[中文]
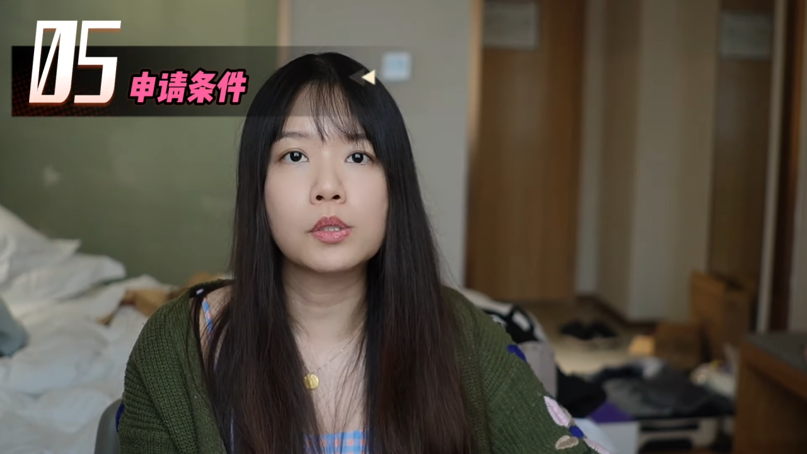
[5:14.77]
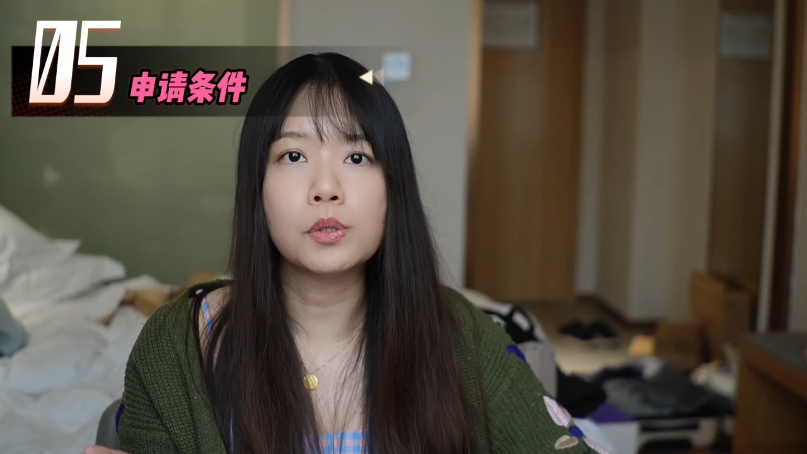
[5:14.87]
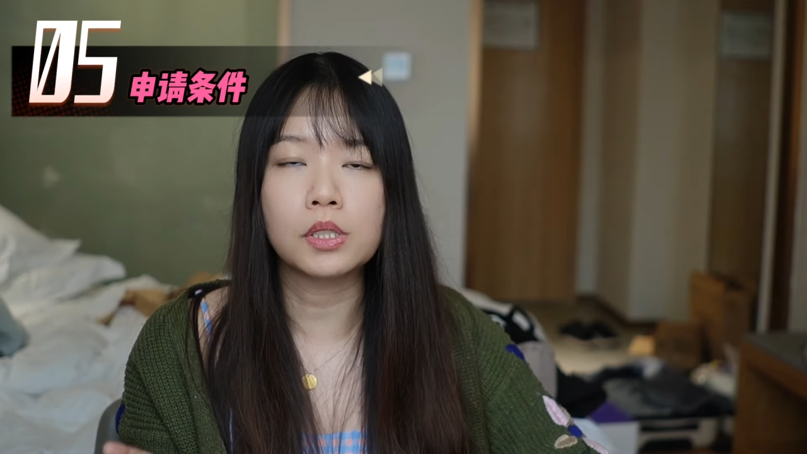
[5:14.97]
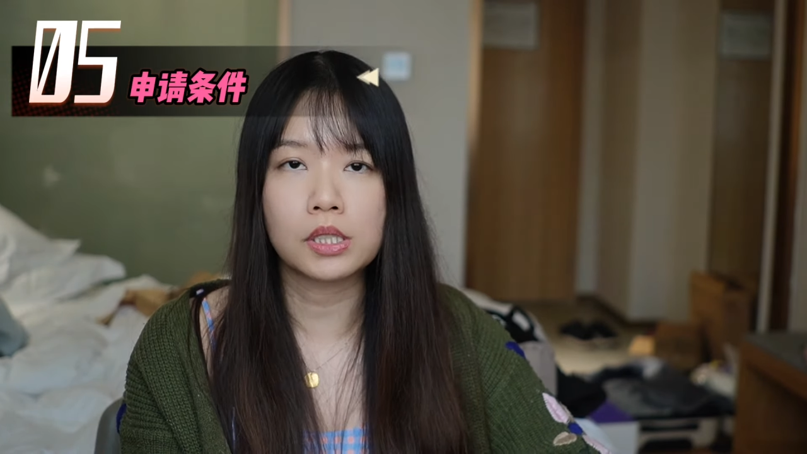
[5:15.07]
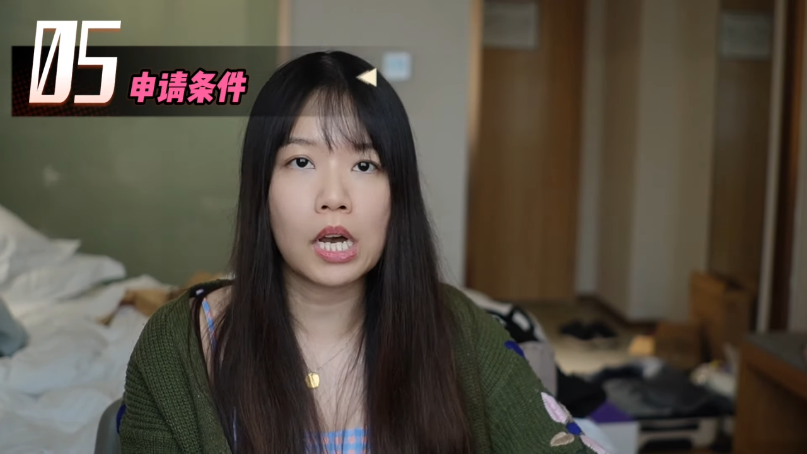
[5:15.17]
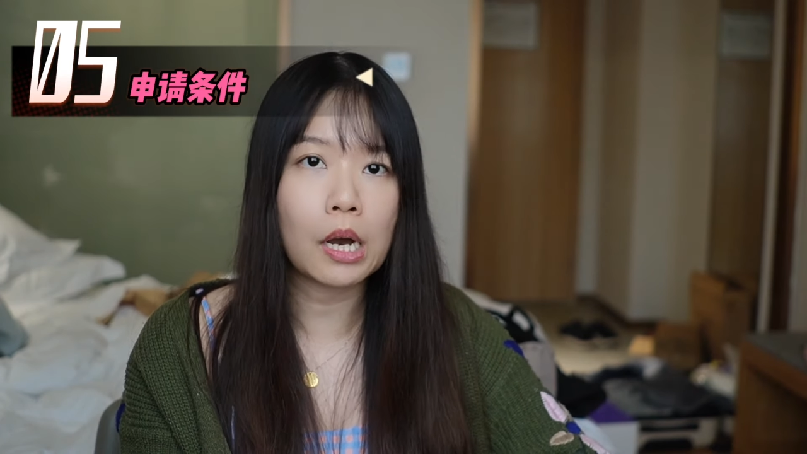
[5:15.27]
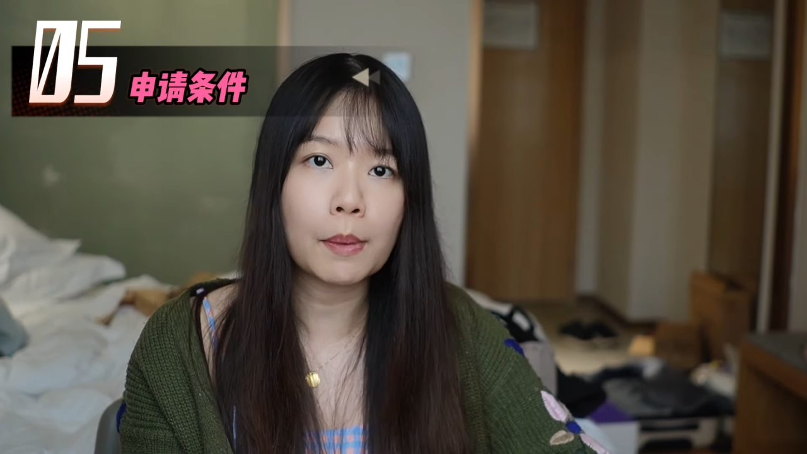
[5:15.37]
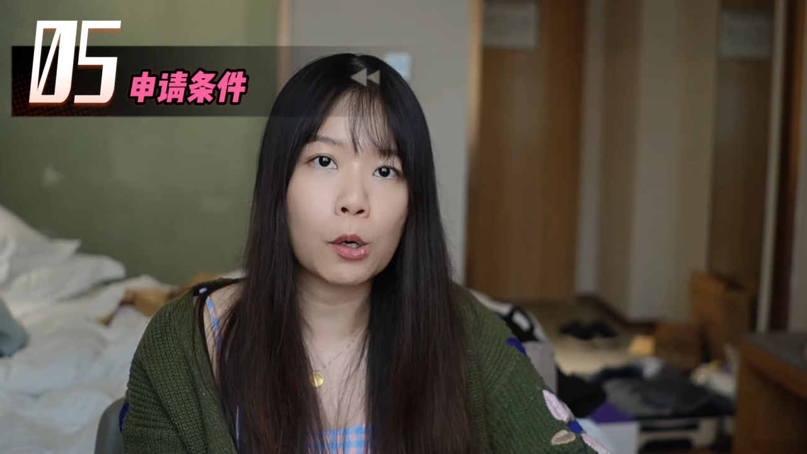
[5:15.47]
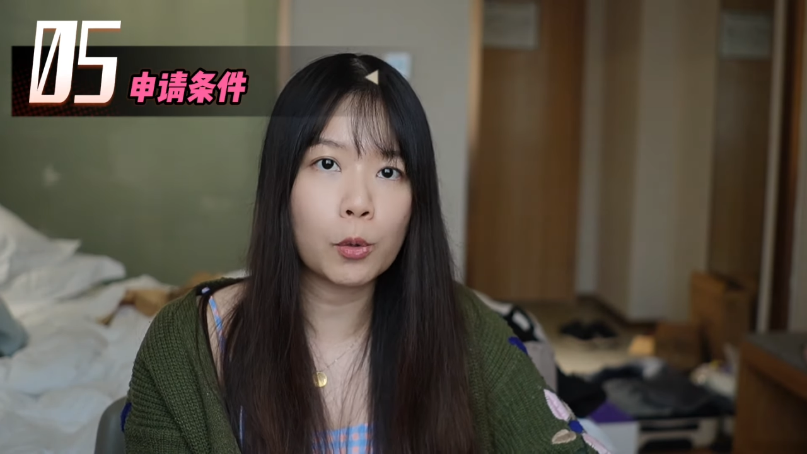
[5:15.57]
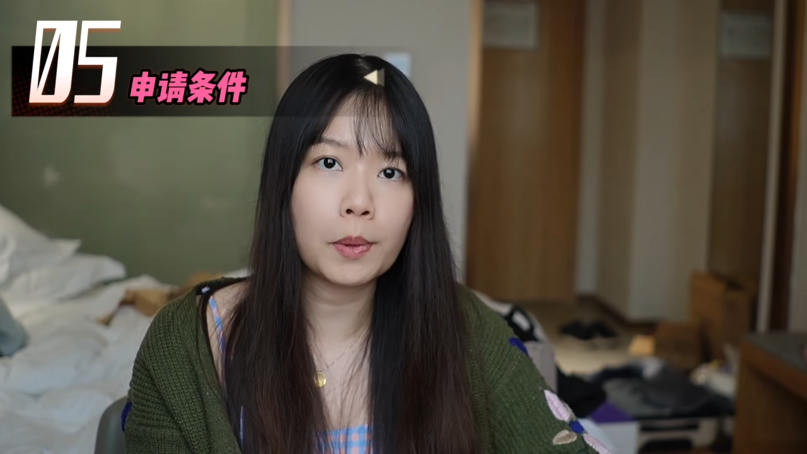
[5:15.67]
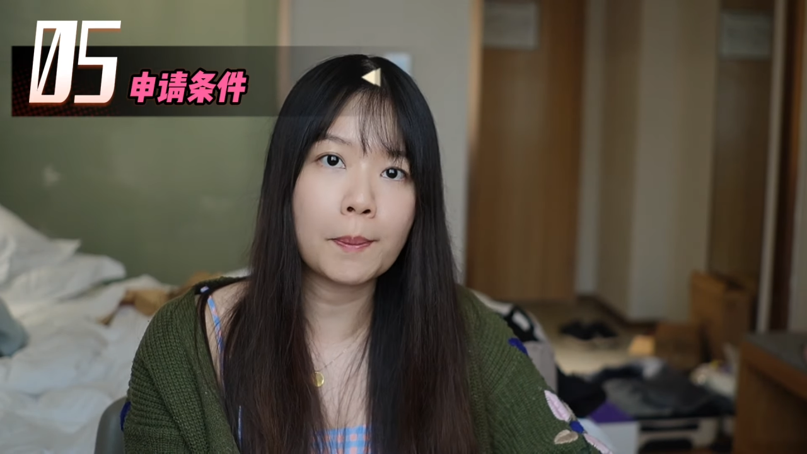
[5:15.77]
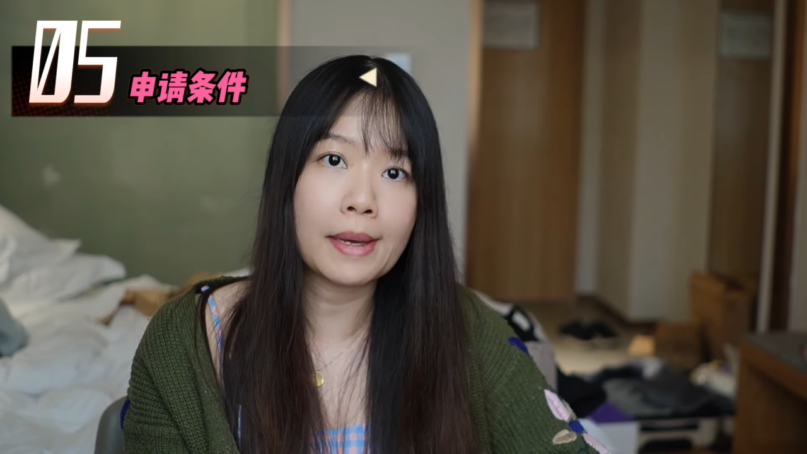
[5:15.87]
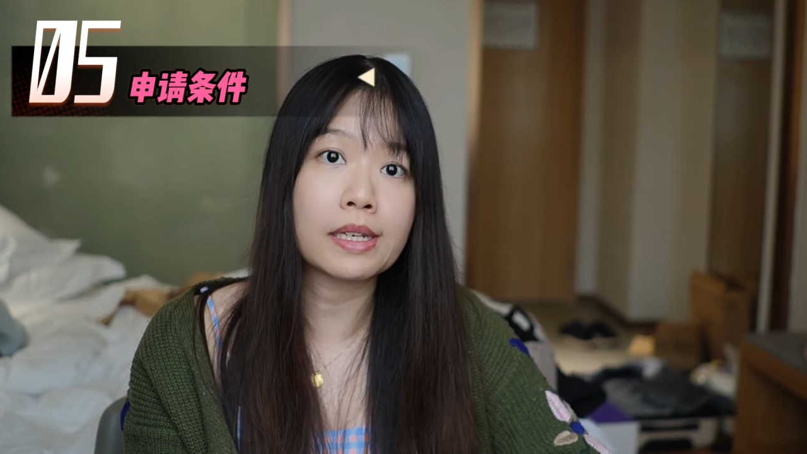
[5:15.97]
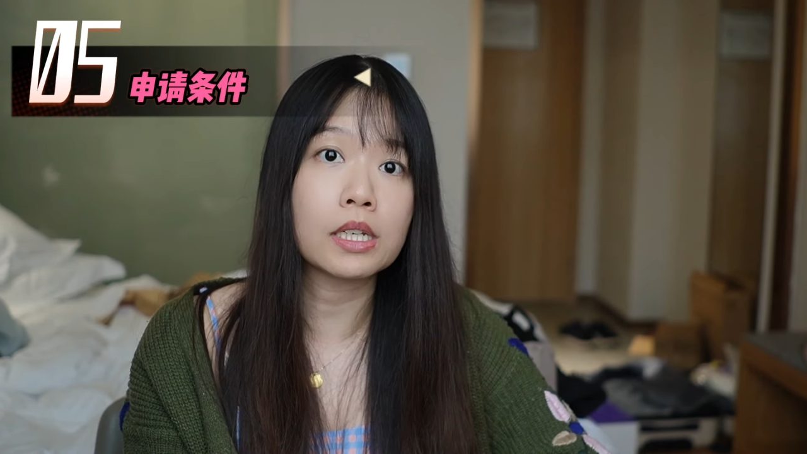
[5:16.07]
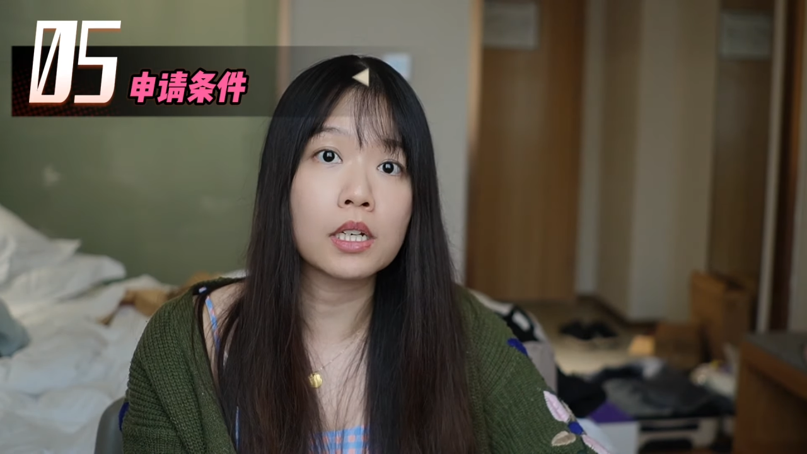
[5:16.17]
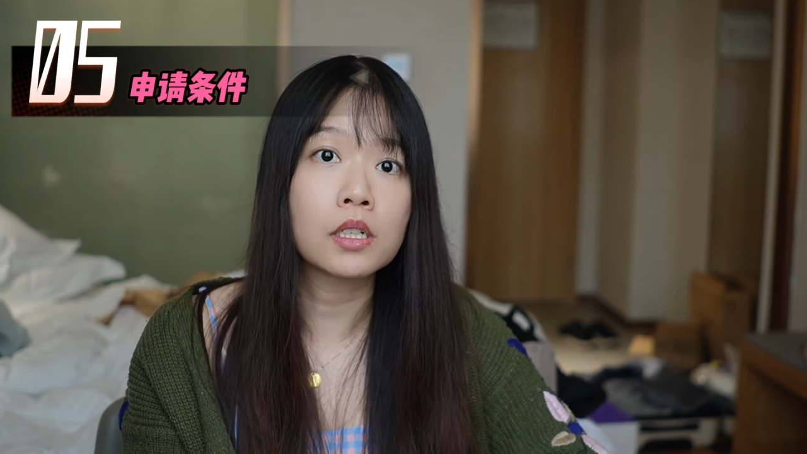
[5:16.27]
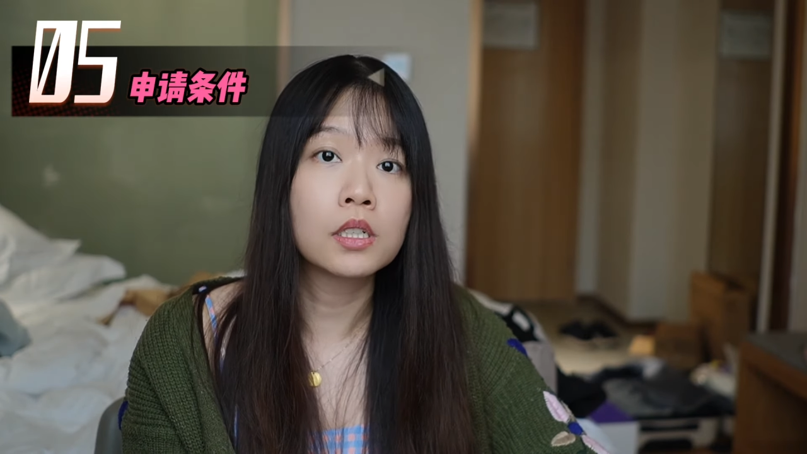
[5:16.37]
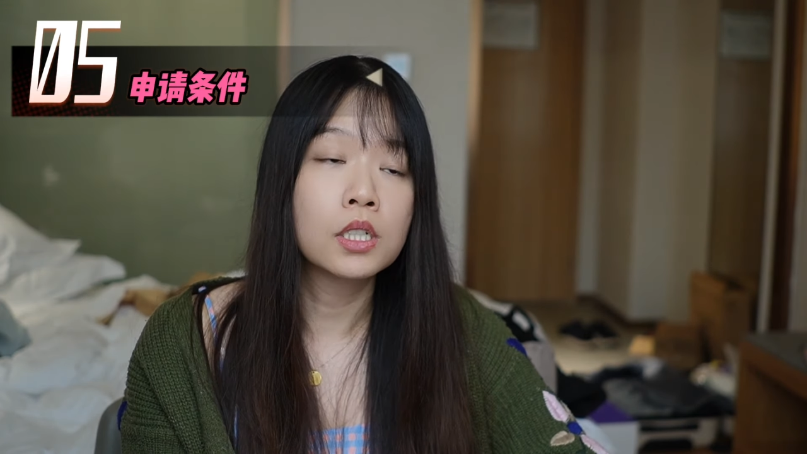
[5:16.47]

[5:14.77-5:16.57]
率你的号码会被 ban 掉，